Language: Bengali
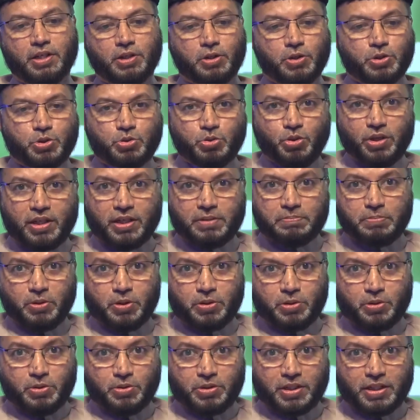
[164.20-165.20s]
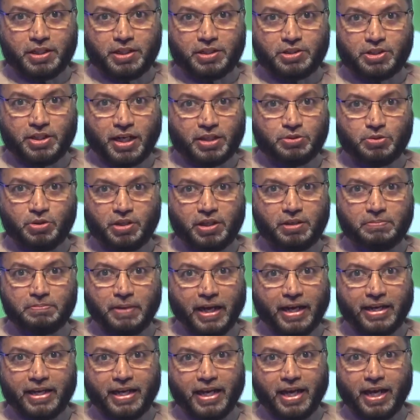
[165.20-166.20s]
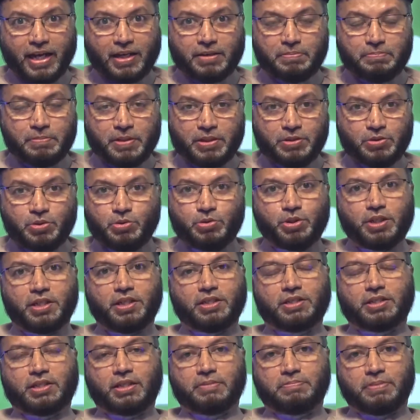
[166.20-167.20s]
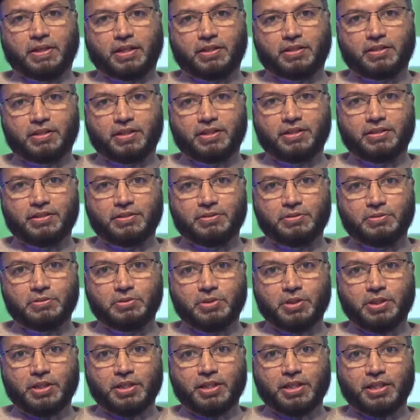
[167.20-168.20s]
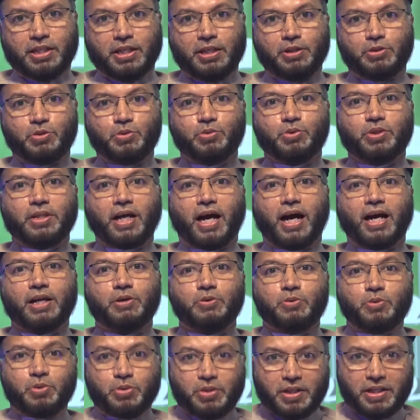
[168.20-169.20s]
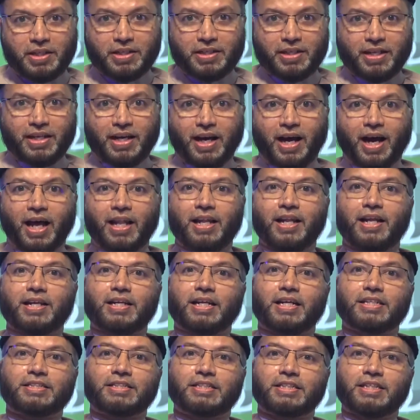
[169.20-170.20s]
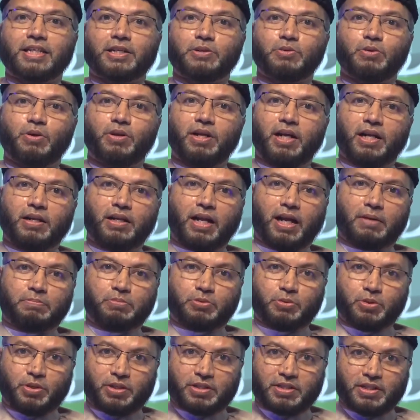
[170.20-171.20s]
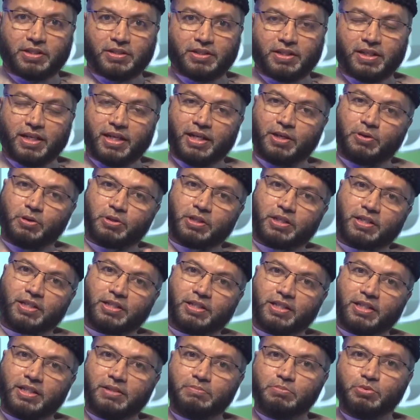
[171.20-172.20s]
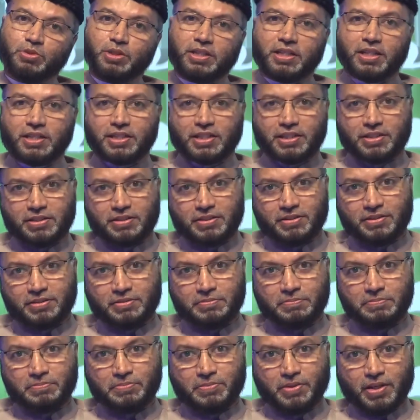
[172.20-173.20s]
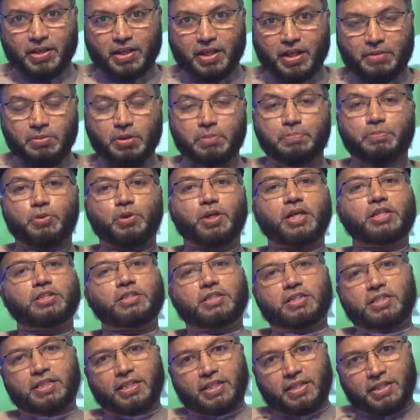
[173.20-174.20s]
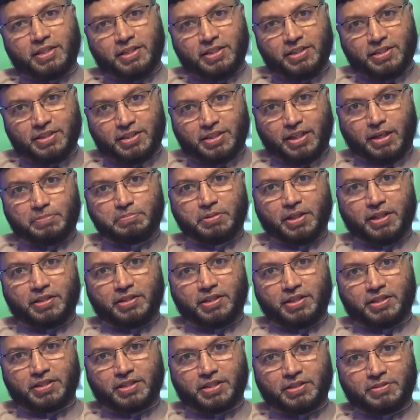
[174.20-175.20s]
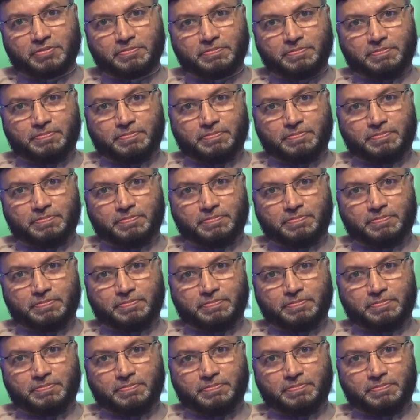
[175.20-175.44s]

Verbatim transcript: রসুলের বরকতের চাদরের বাইরে এক বিন্দু তিনি যেতে পারেন না কিন্তু তার অধীনে আল্লাহর কাছ থেকে কল্যাণ লাভ করেছেন এই কথাটা তিনি বুঝিয়ে দেন এবং প্রকাশ্যে ছাপিয়ে দিয়েছেন